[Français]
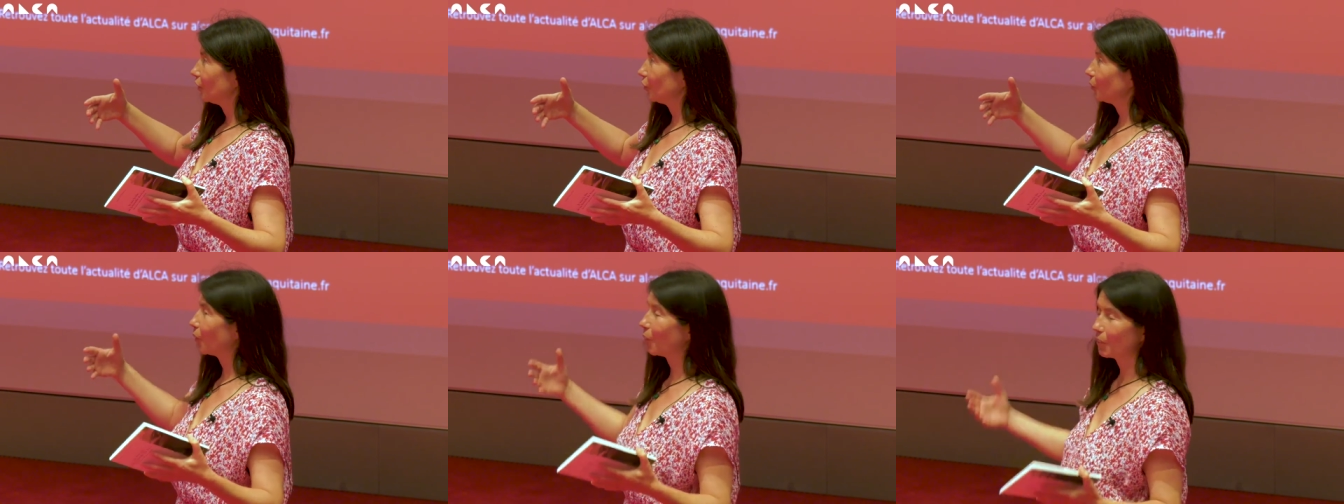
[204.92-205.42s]

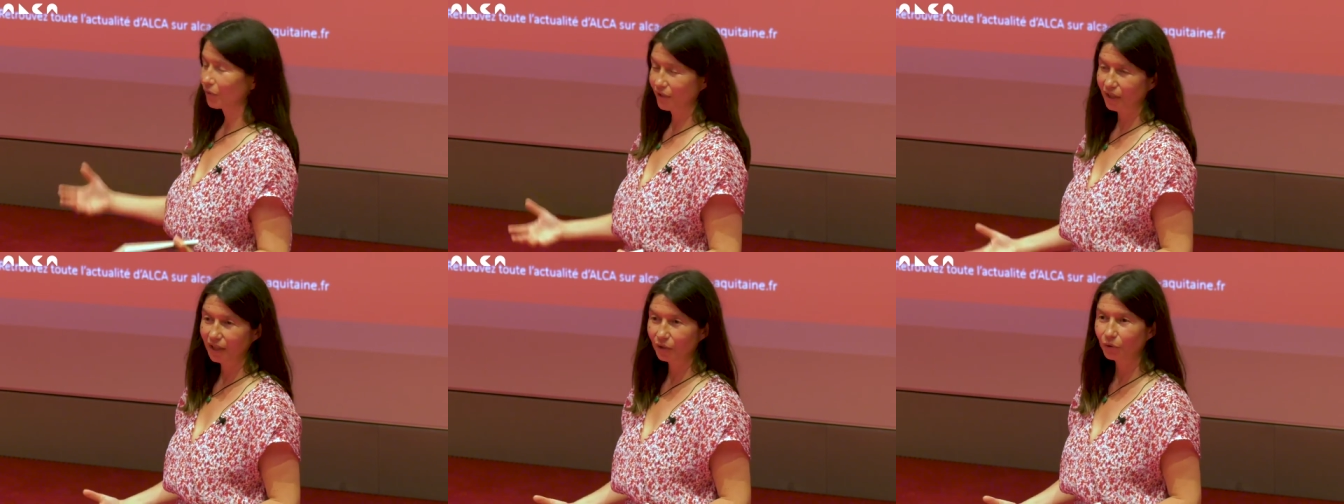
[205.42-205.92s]
de
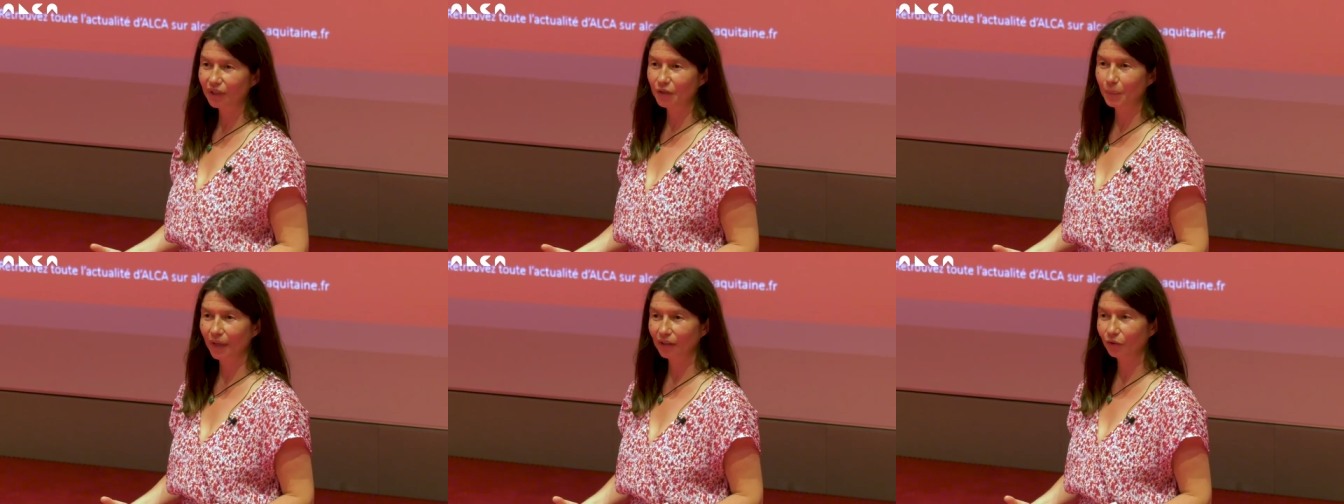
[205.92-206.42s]
proposer une
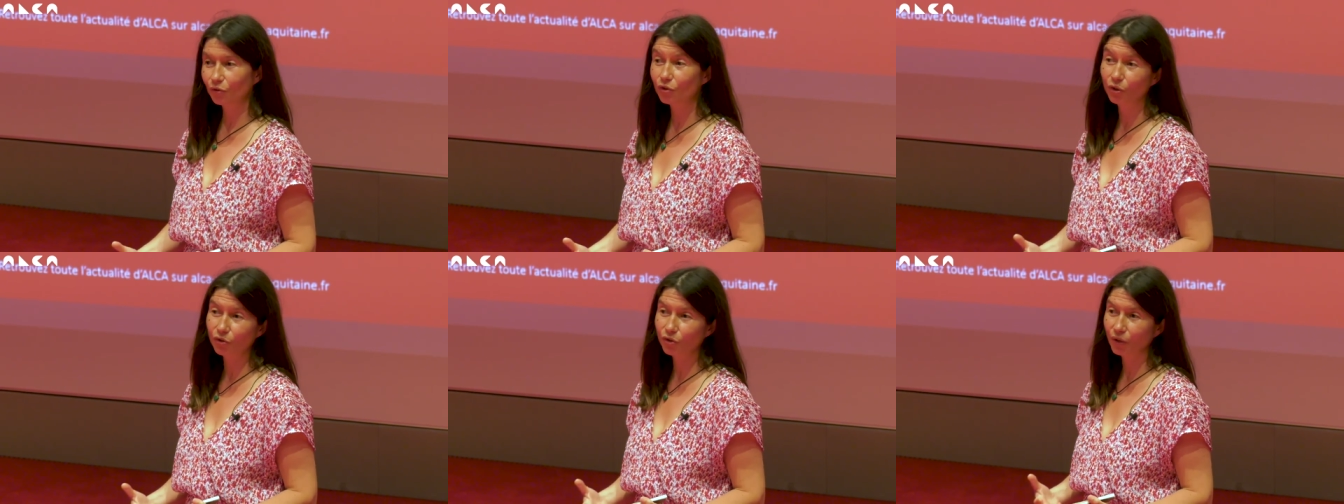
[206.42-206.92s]
expérience
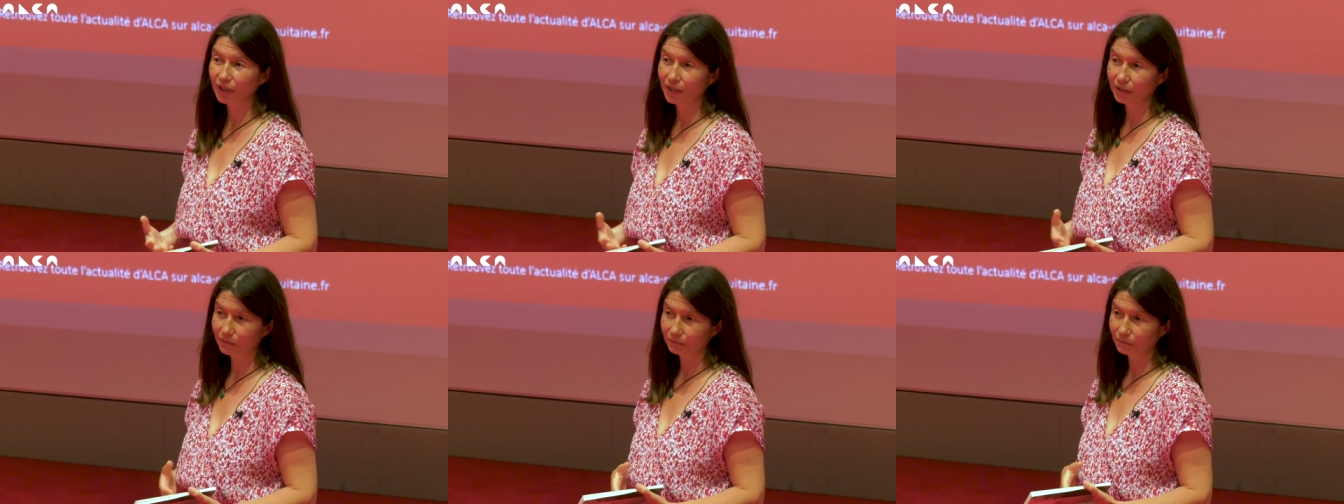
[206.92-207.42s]

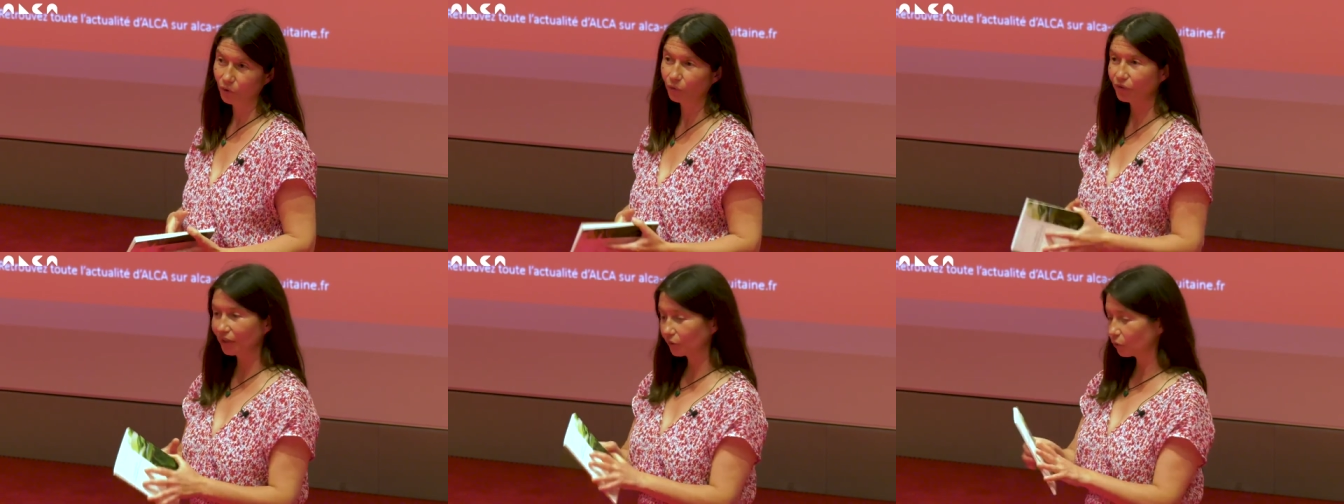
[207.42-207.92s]
sensorielle. En
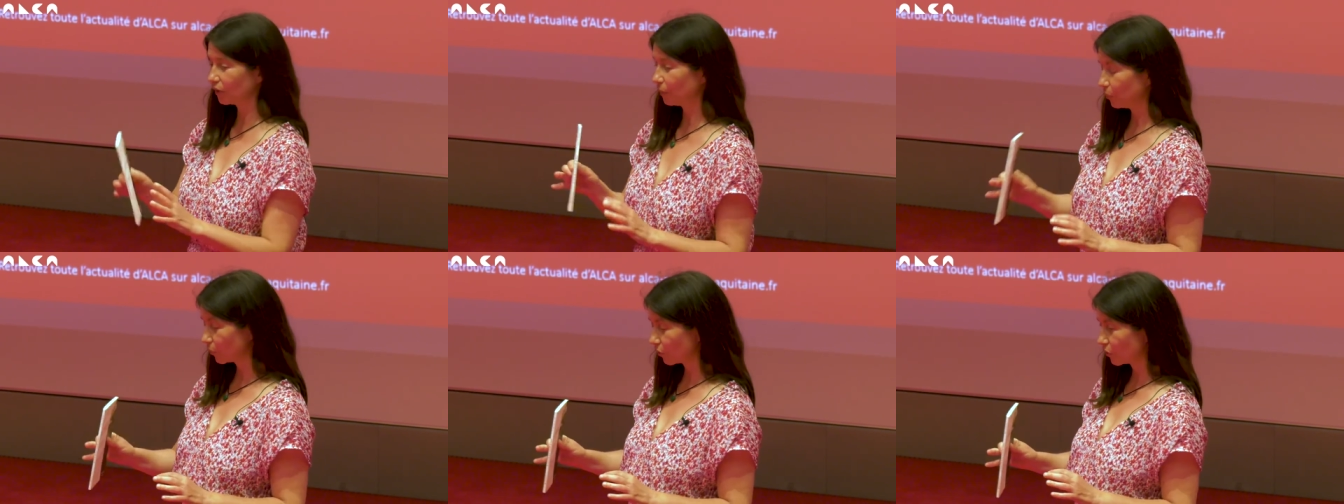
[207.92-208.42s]
fait, au
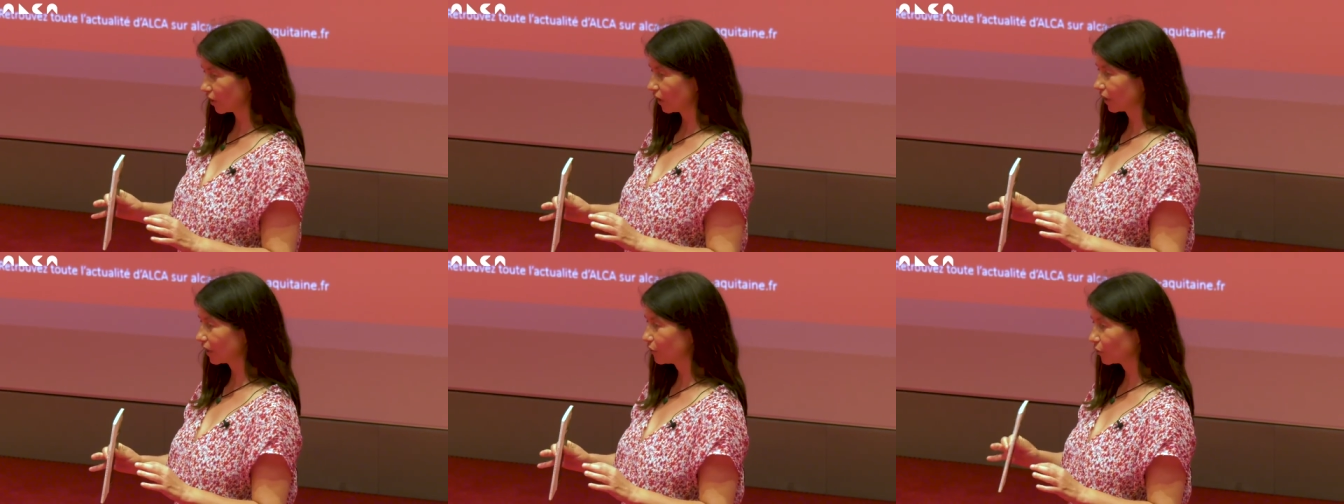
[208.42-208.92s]
début, quand j'ai
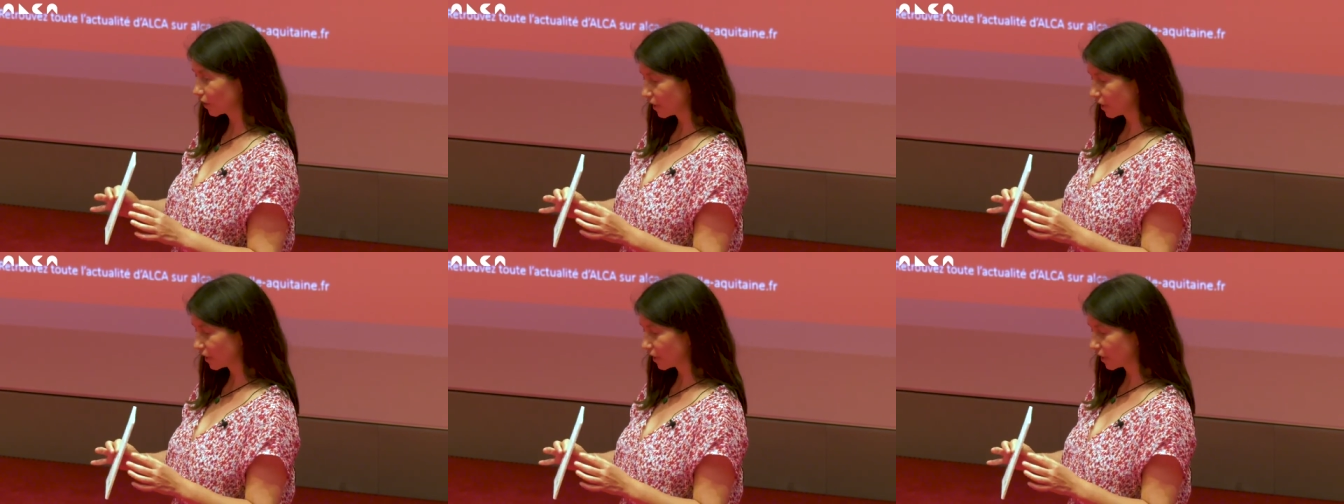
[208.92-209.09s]
écrit ce